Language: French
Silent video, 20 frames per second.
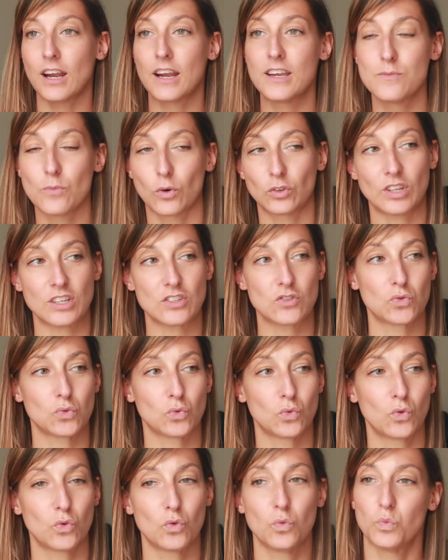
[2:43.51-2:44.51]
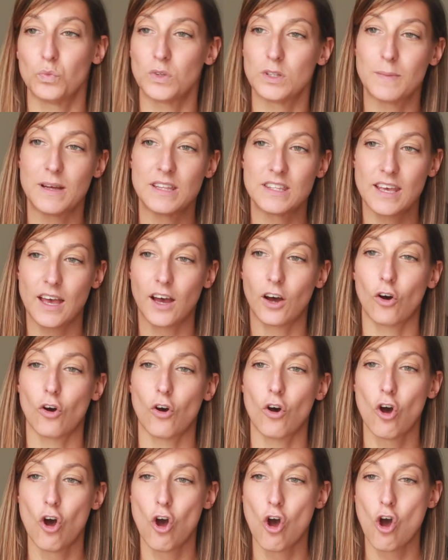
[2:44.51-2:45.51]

l'alimentation, mais de manière